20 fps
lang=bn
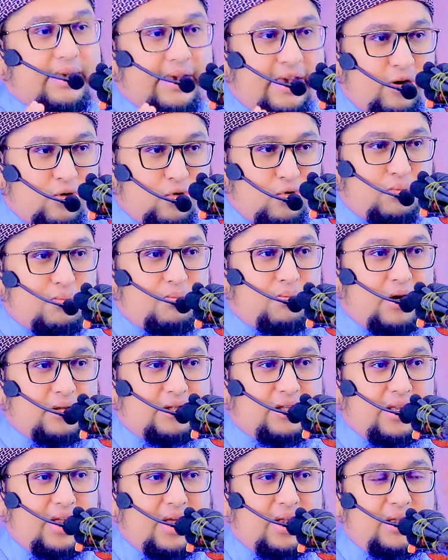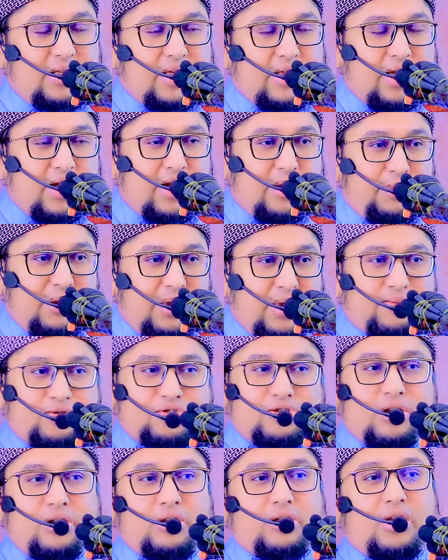এই উম্মতির আল্লাহর হাবিব
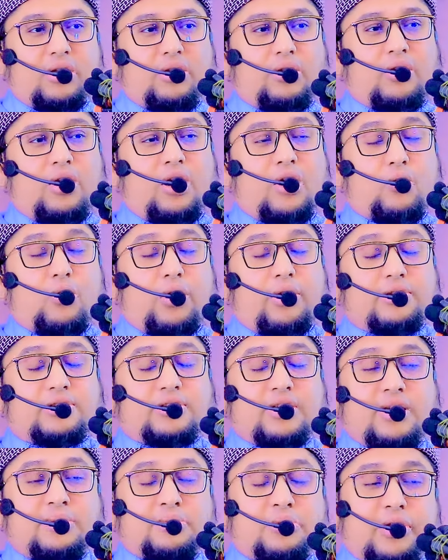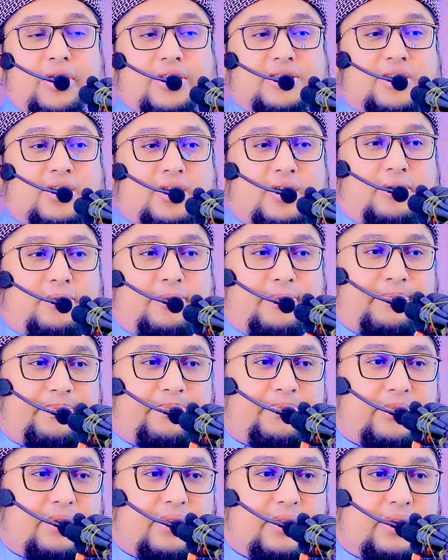সাল্লাহ আলি সাল্লাম বলেছেন
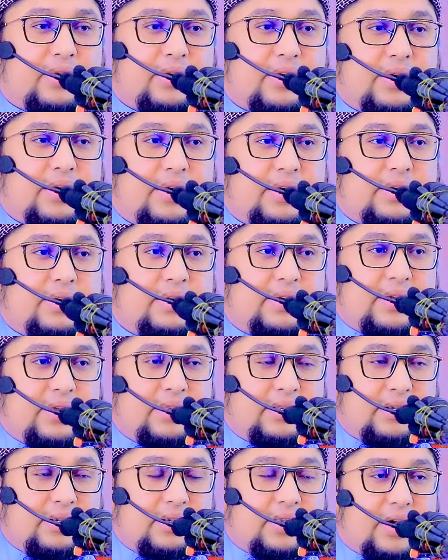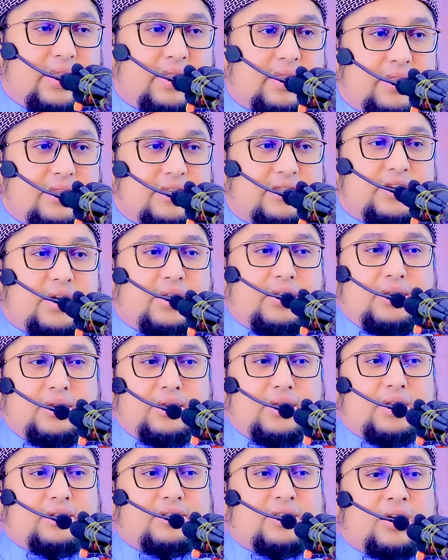ইন্নাল
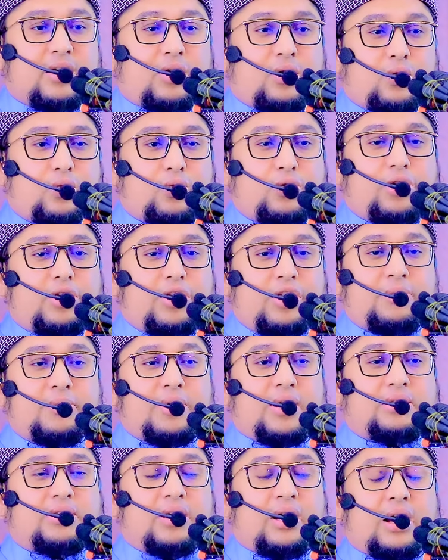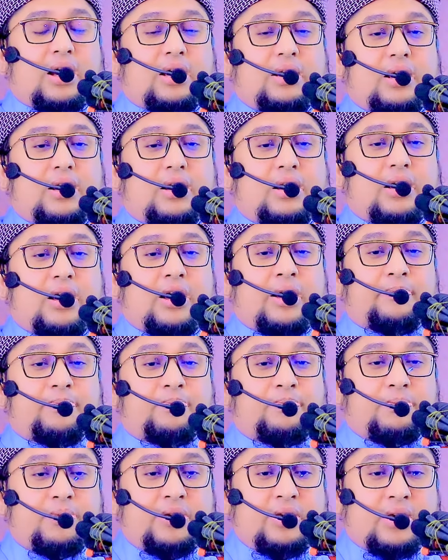জান্নাতা হুররিমাত আলাল
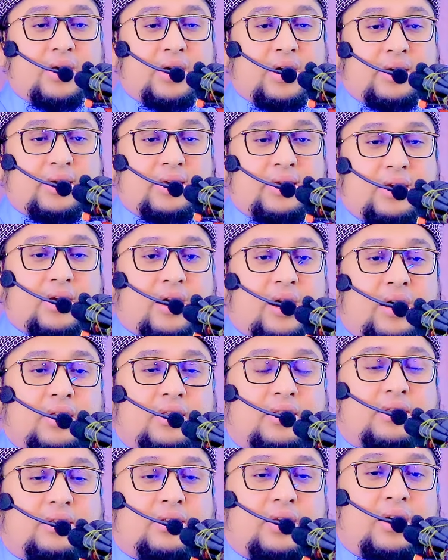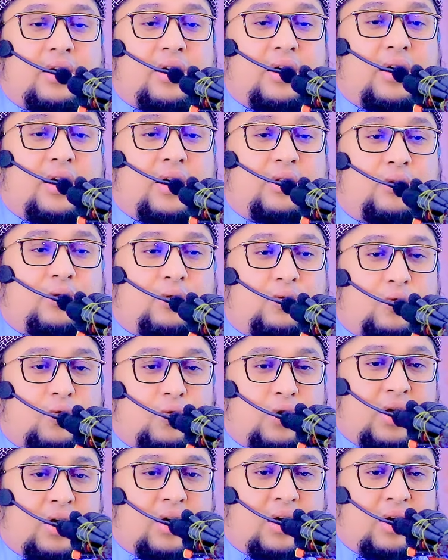আমবিয়াই হাত্তা
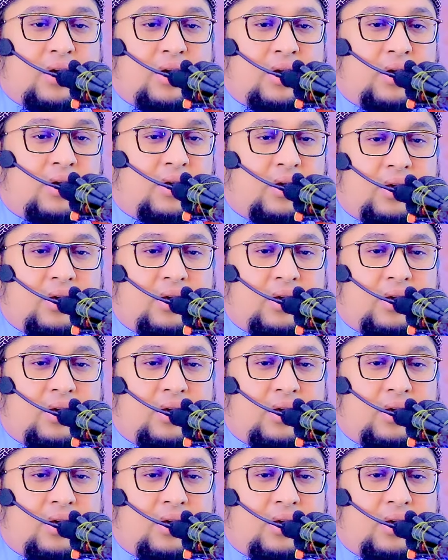আদখুলাহা